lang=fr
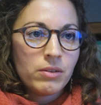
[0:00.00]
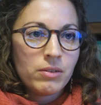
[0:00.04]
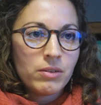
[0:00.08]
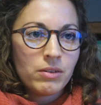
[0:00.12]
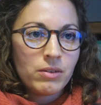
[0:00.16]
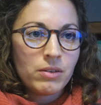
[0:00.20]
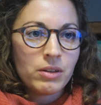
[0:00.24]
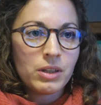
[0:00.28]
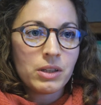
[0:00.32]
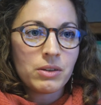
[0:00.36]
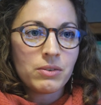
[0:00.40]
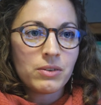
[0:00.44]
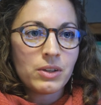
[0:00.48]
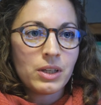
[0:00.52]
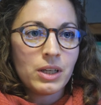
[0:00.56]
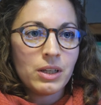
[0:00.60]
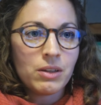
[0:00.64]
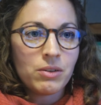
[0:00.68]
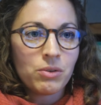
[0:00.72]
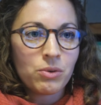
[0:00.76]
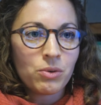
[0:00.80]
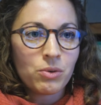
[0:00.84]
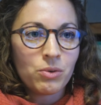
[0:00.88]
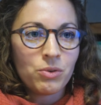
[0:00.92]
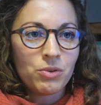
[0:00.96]
C'est ce qui
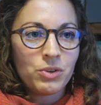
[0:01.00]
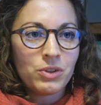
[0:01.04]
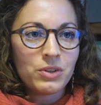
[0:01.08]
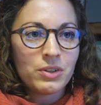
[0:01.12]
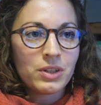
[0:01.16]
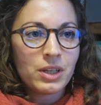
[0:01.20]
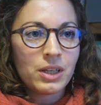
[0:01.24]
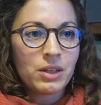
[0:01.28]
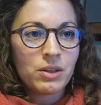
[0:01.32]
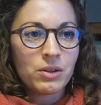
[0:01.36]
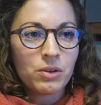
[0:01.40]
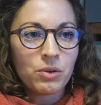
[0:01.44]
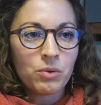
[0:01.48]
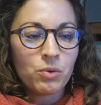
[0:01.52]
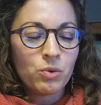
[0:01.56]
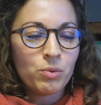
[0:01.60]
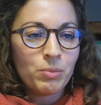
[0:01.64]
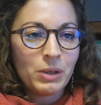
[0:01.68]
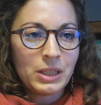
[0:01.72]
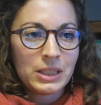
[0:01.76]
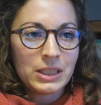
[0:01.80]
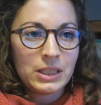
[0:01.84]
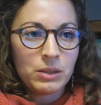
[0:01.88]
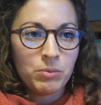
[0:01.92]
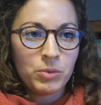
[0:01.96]
est enregistré au
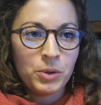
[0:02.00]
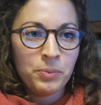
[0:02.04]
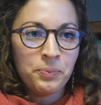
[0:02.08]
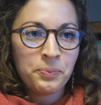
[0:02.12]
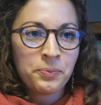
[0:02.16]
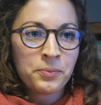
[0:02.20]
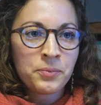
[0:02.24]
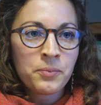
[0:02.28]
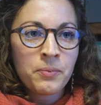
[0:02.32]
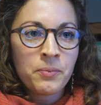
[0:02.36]
maximum.